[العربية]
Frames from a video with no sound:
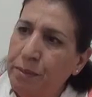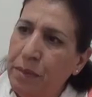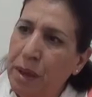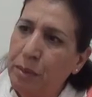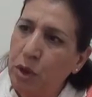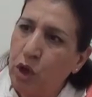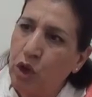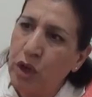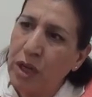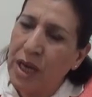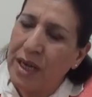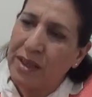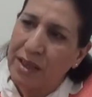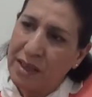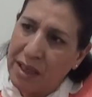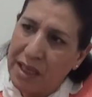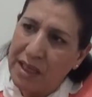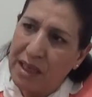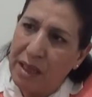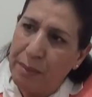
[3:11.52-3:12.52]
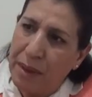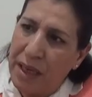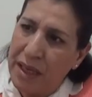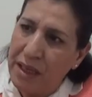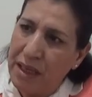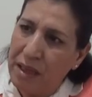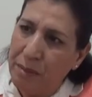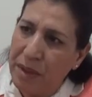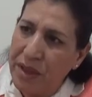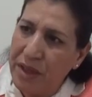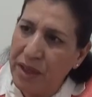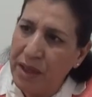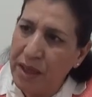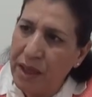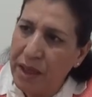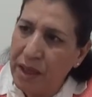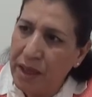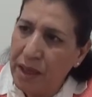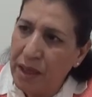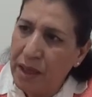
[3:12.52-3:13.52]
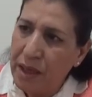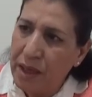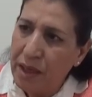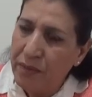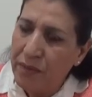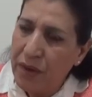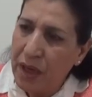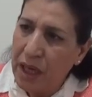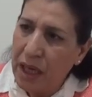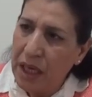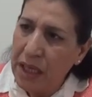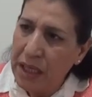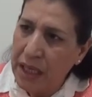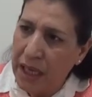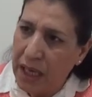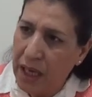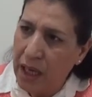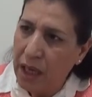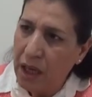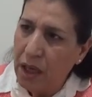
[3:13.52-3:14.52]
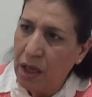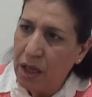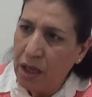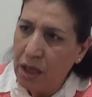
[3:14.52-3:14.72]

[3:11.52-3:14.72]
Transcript: ما بدهم اياها تتقدم هاي المدينه فخليها